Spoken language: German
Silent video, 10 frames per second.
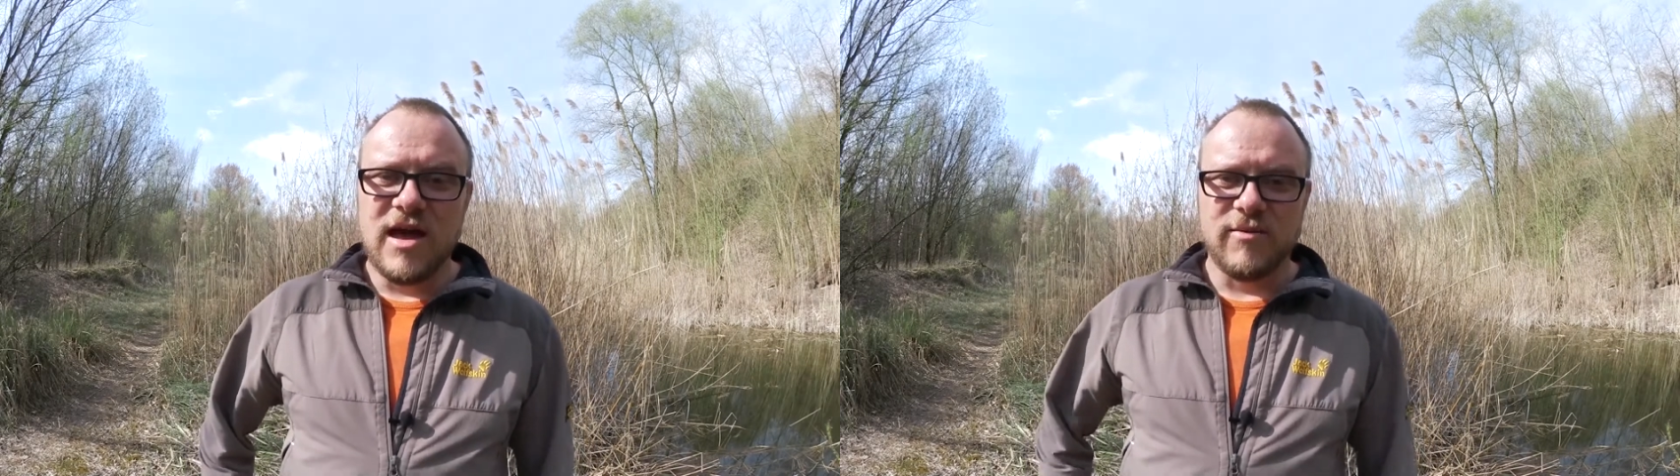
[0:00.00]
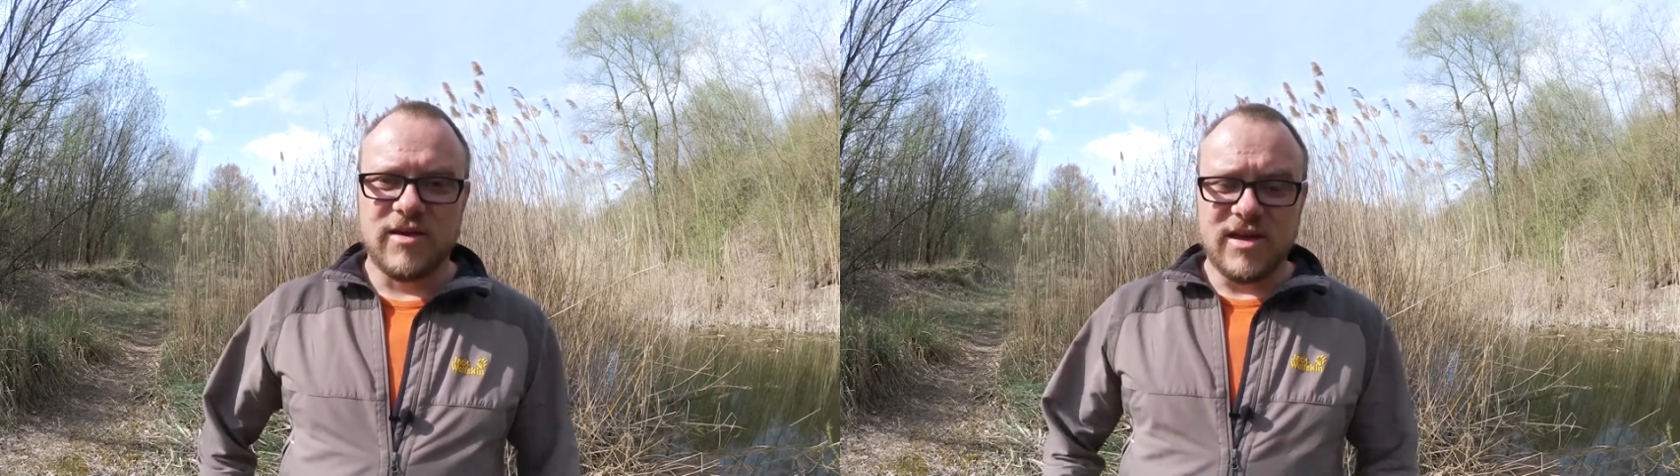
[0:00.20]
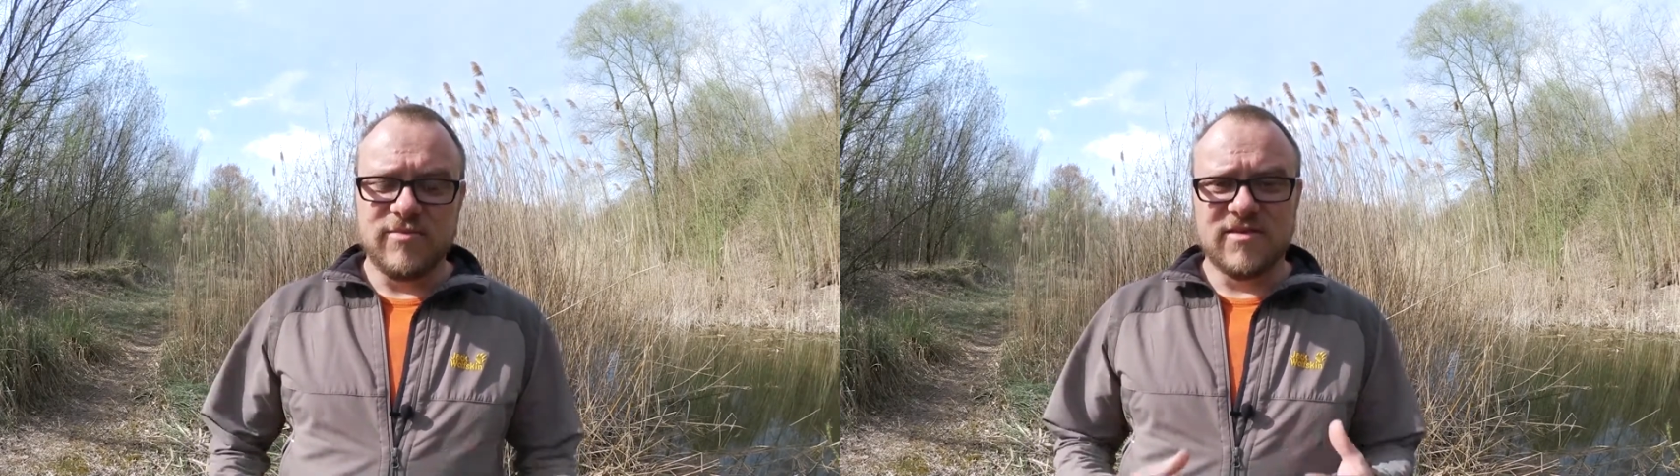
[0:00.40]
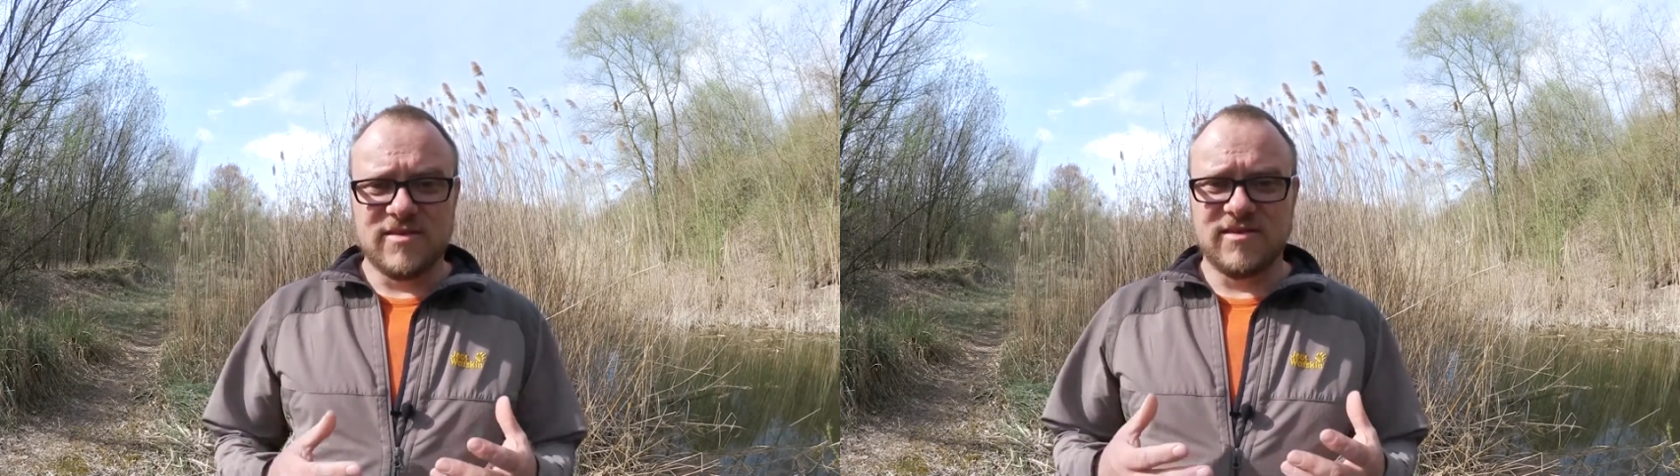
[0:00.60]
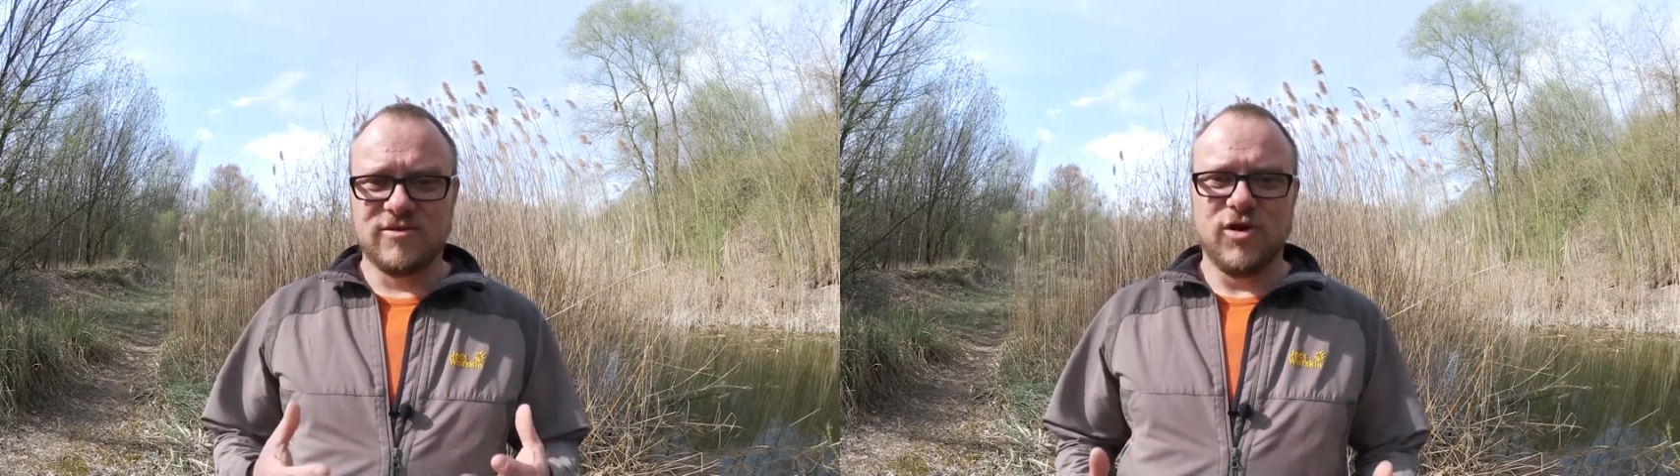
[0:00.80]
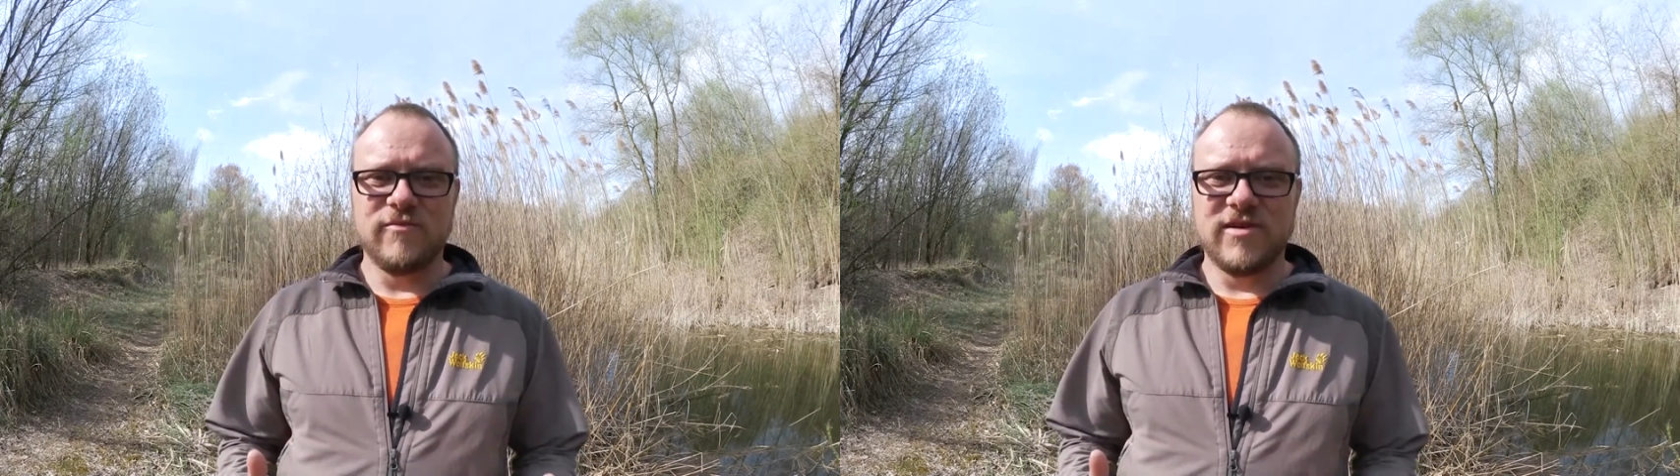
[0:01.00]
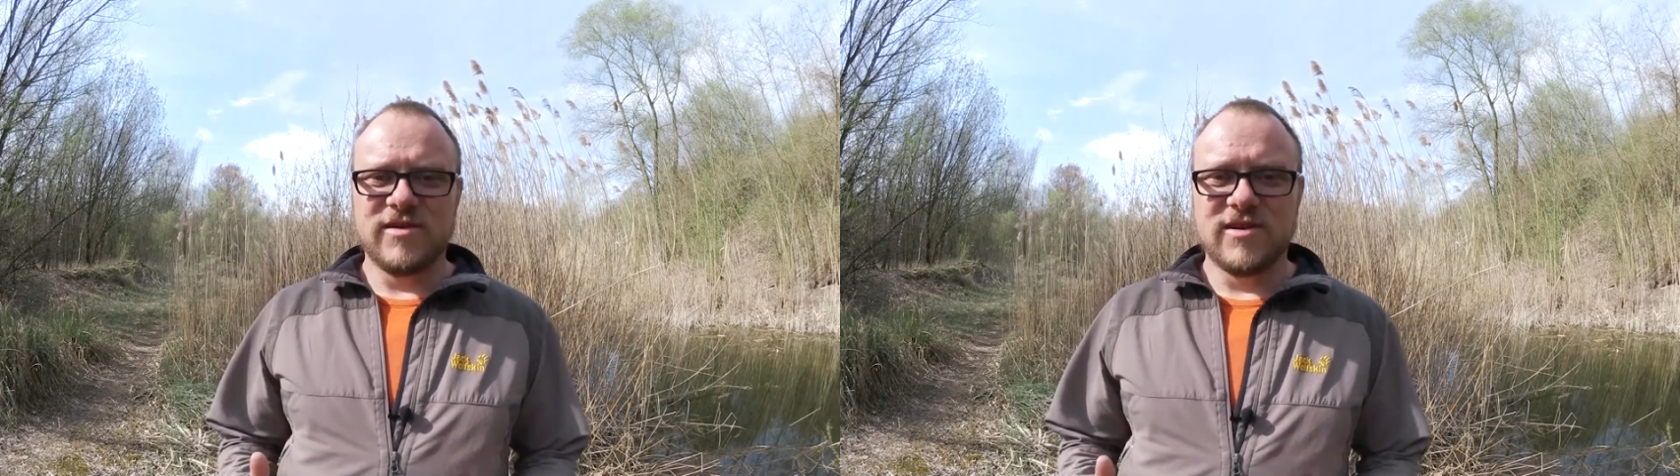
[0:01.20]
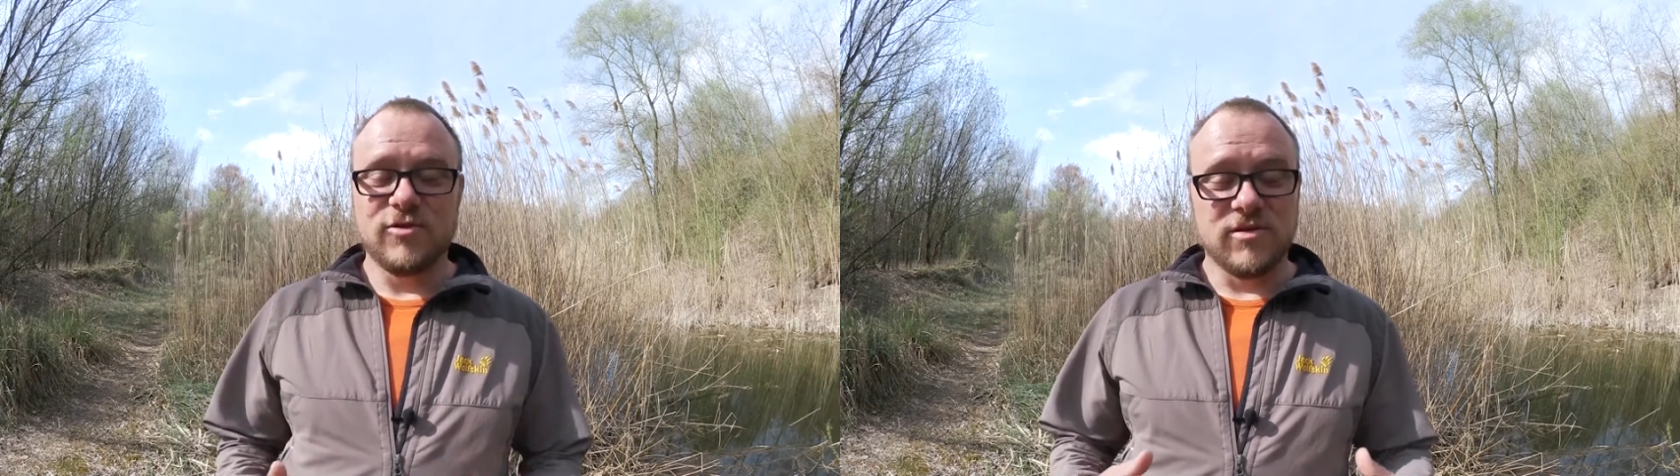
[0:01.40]
Aber eben, es ist enorm
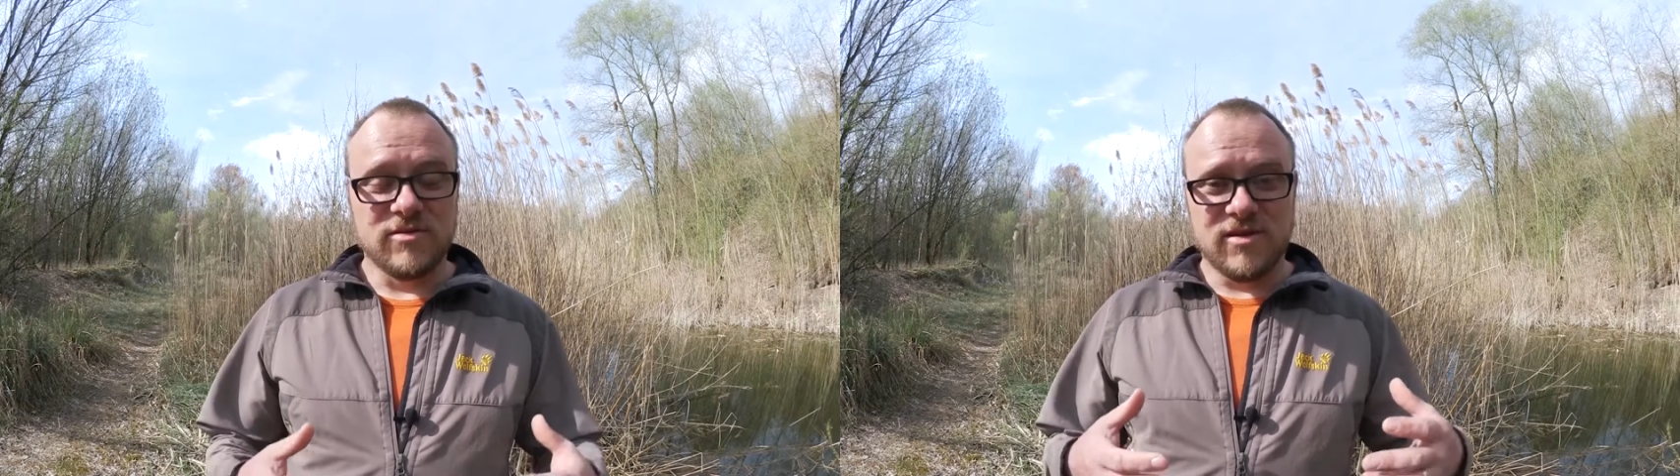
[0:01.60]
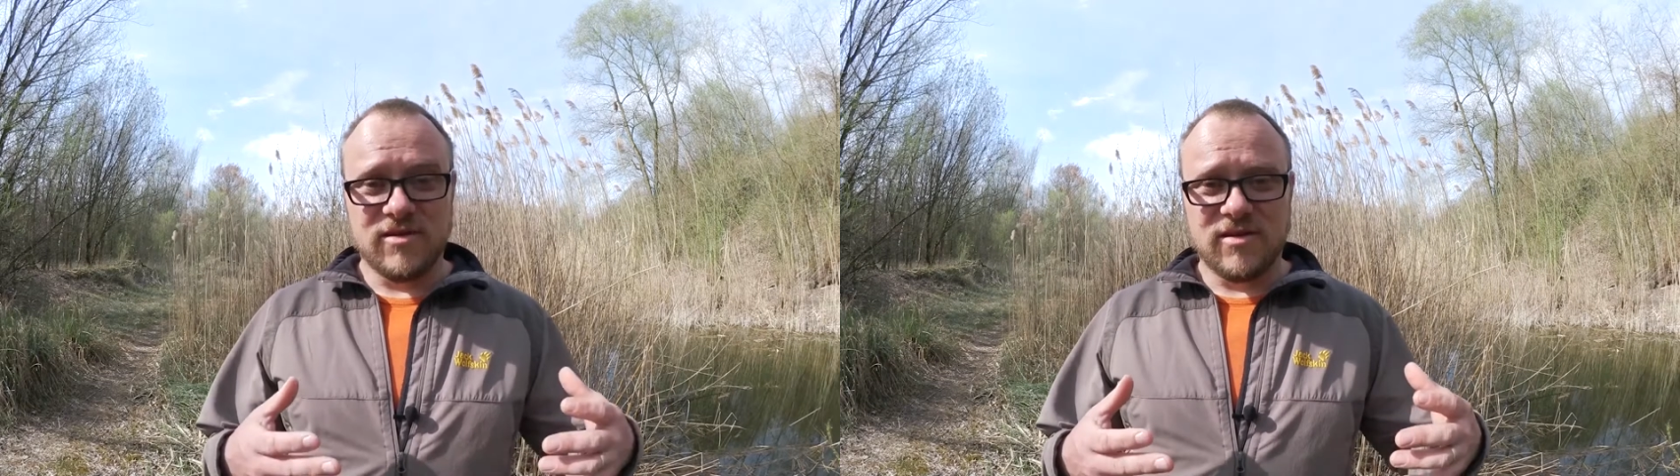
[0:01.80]
wichtig und